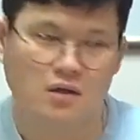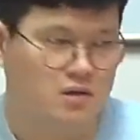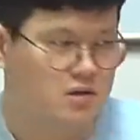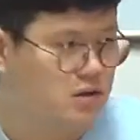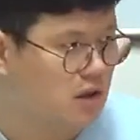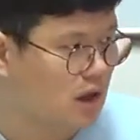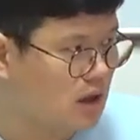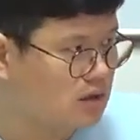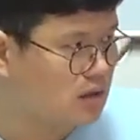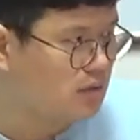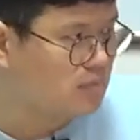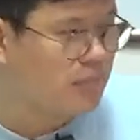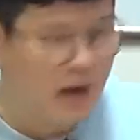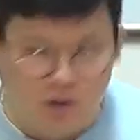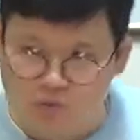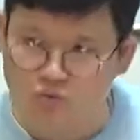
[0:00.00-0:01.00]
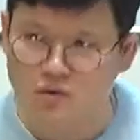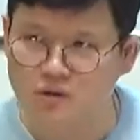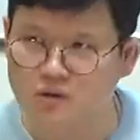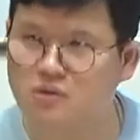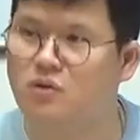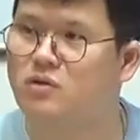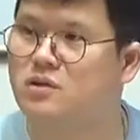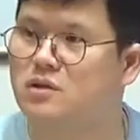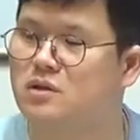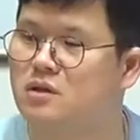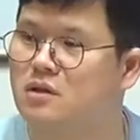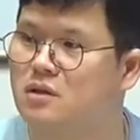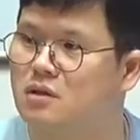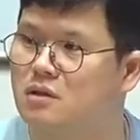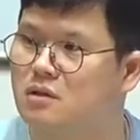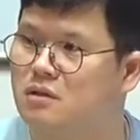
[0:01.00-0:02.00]
지나갈 땐 파로 들리는
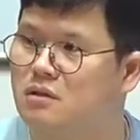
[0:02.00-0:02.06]
거지.